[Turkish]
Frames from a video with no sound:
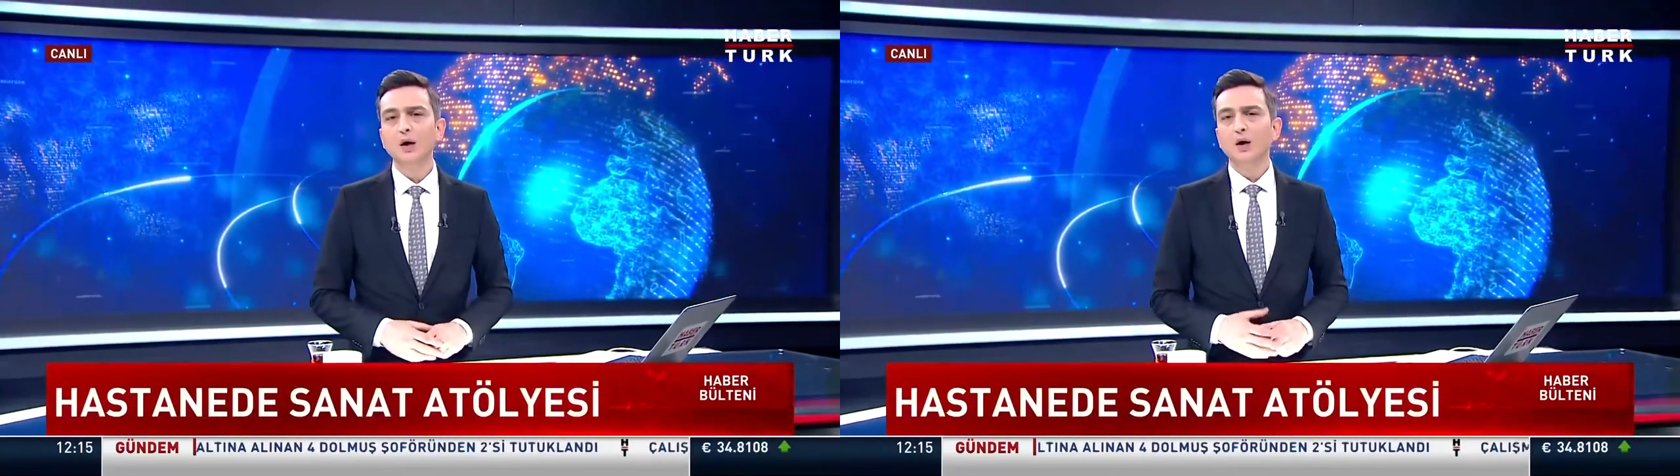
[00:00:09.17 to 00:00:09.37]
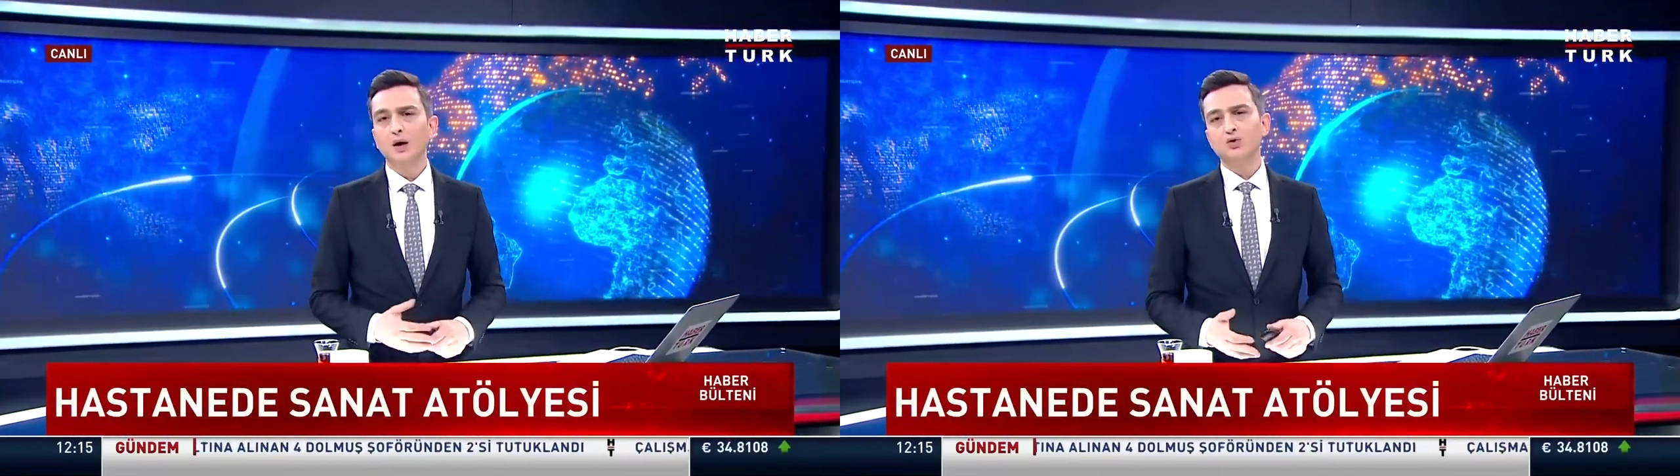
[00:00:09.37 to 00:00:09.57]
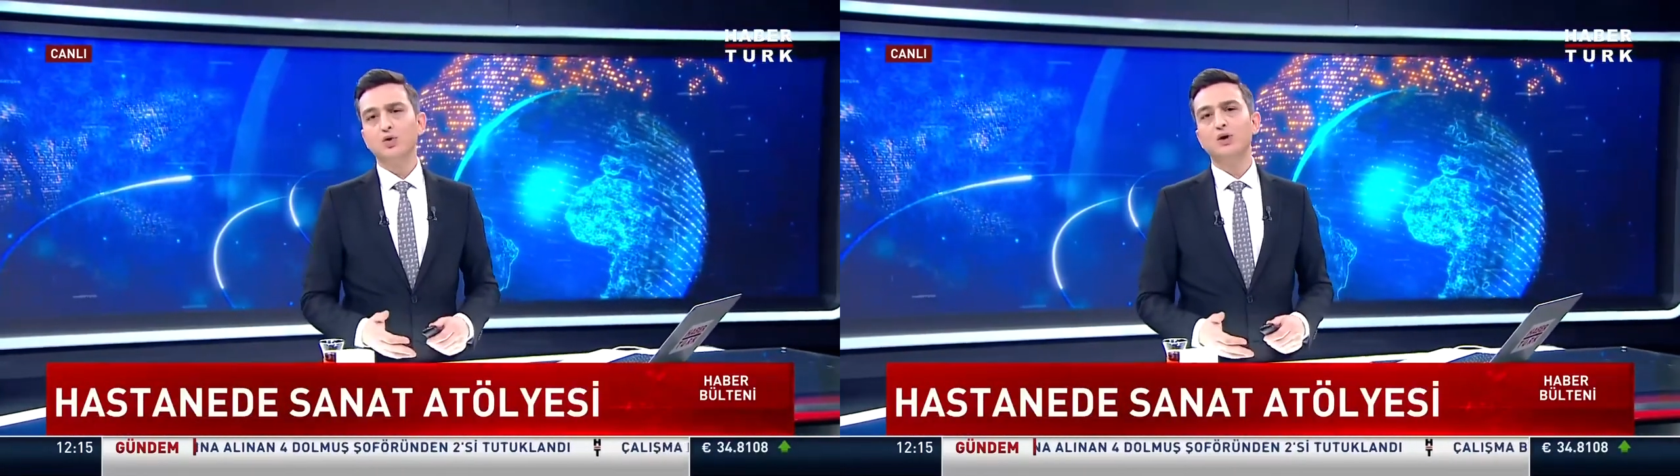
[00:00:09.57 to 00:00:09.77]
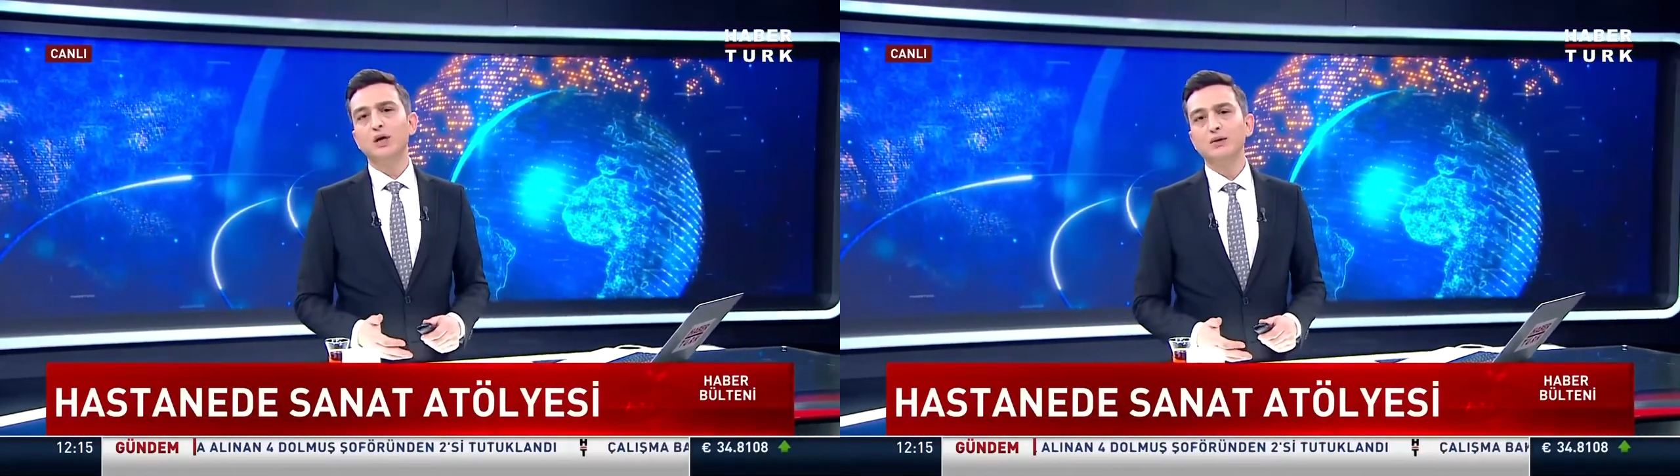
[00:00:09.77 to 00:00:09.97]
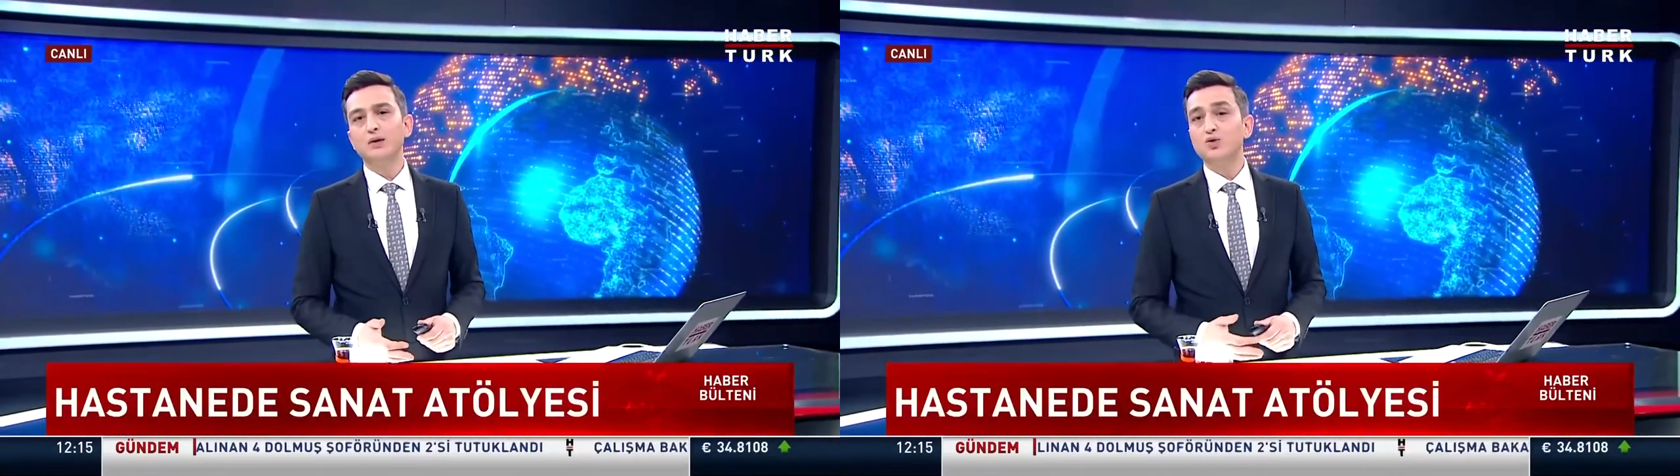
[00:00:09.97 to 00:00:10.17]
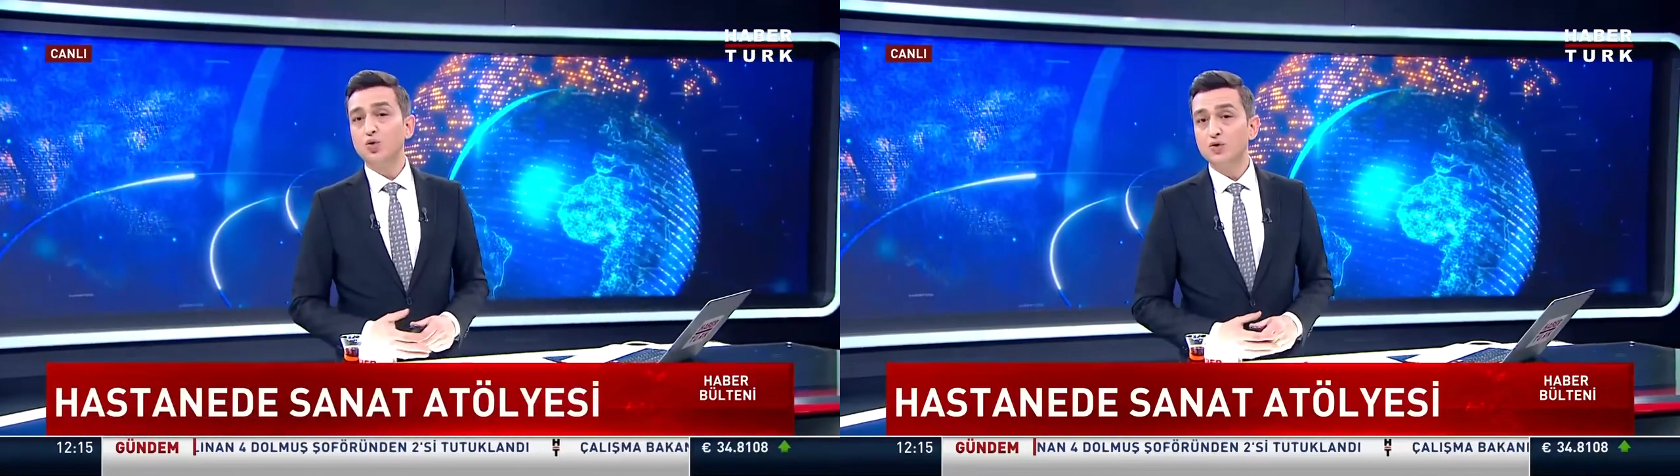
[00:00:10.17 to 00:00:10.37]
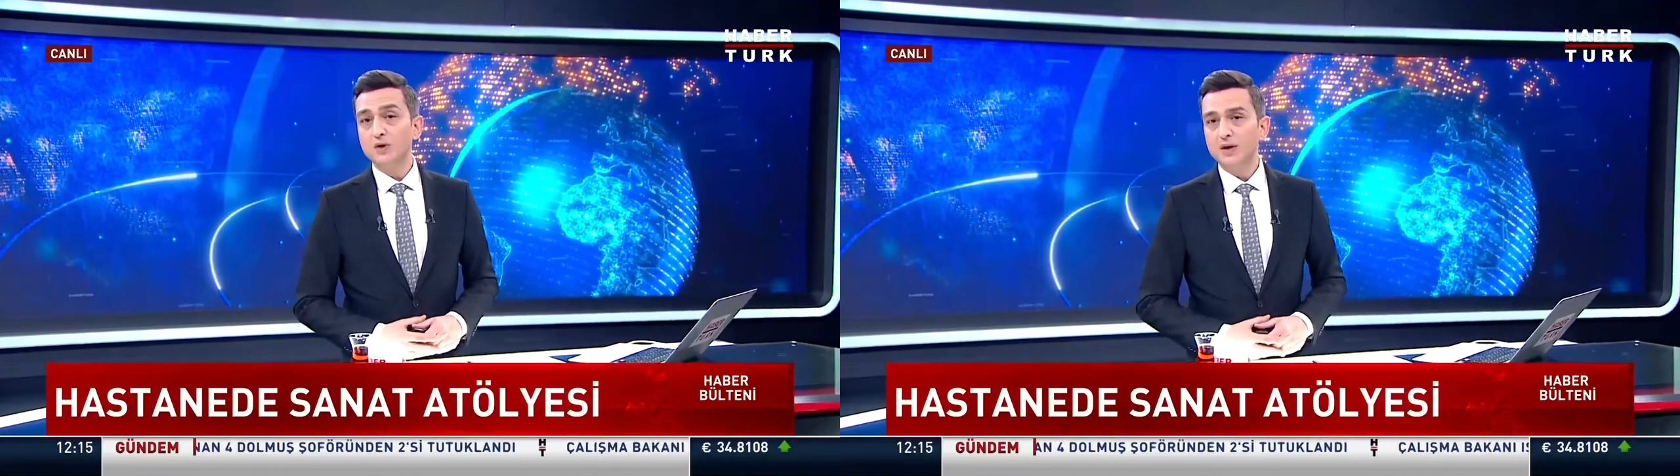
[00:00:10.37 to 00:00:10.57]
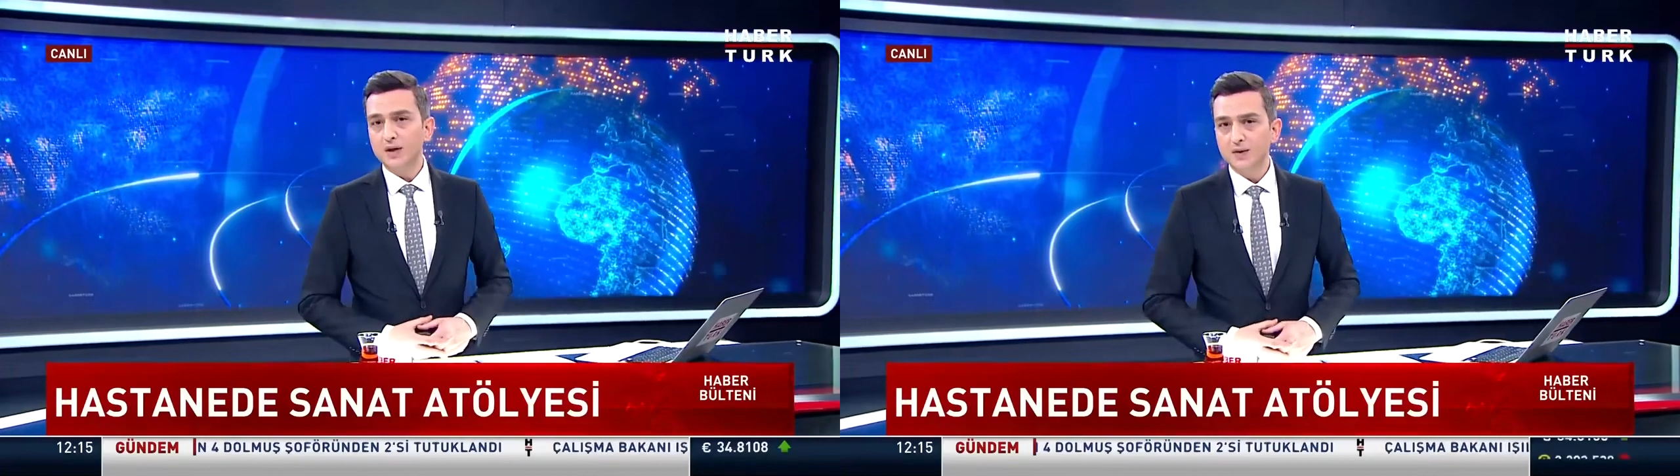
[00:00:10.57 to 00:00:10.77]
Atölyelerde çok
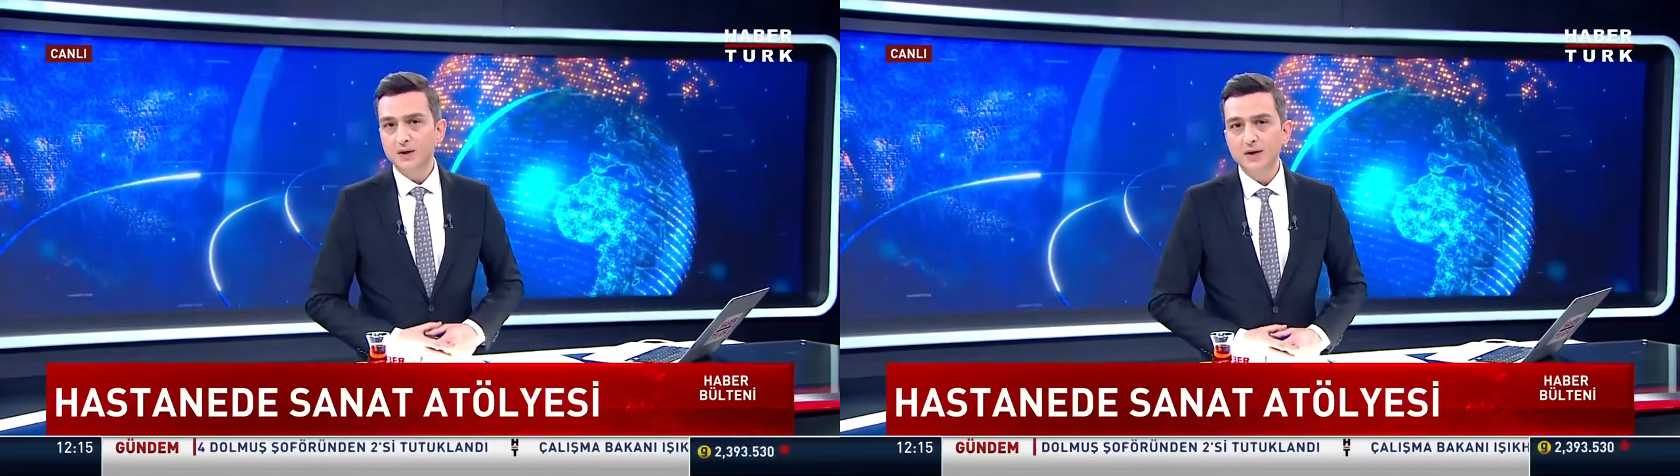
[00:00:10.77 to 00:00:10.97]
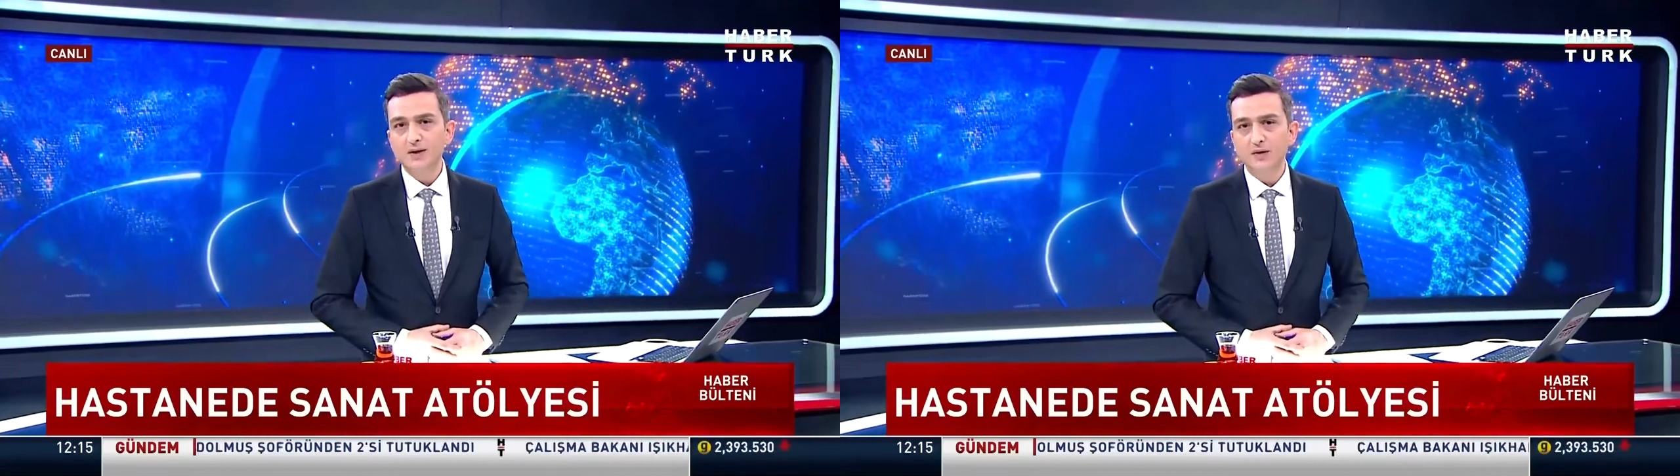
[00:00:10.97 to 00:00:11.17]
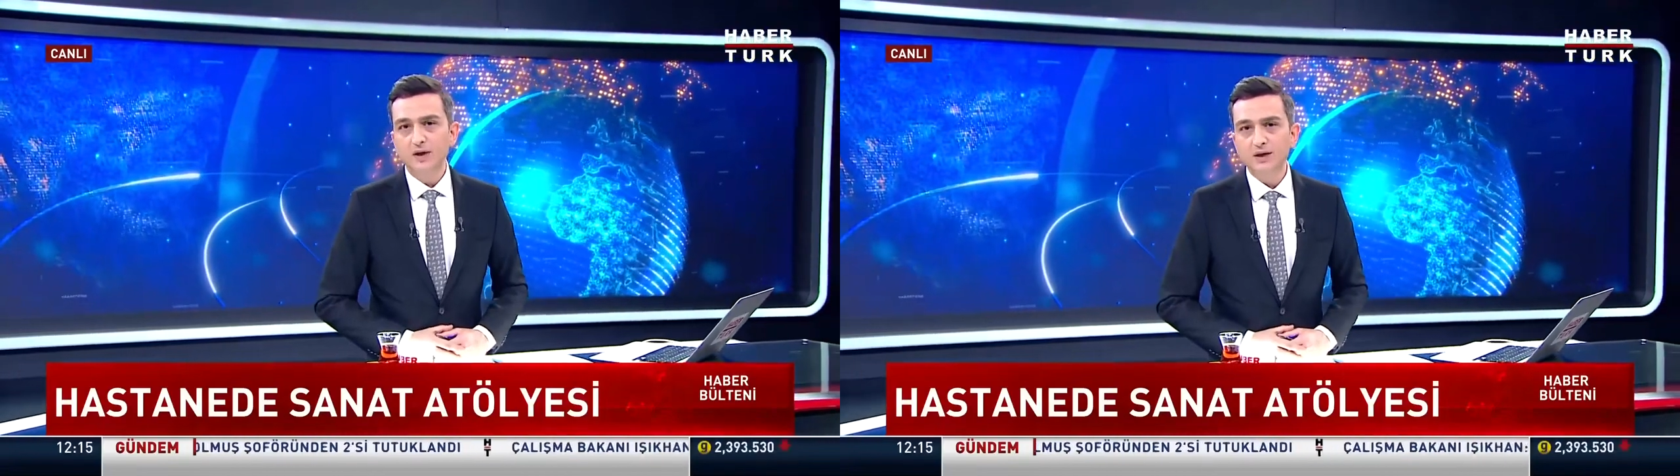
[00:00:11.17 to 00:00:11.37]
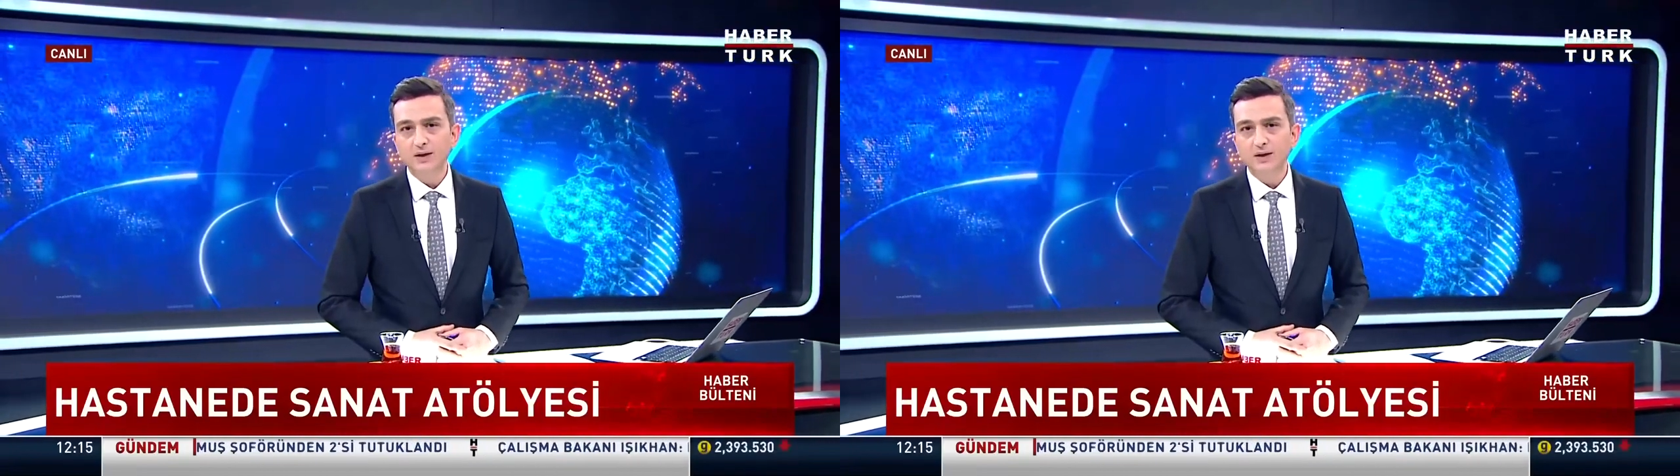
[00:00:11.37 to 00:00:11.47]
sayıda etkinlik de var.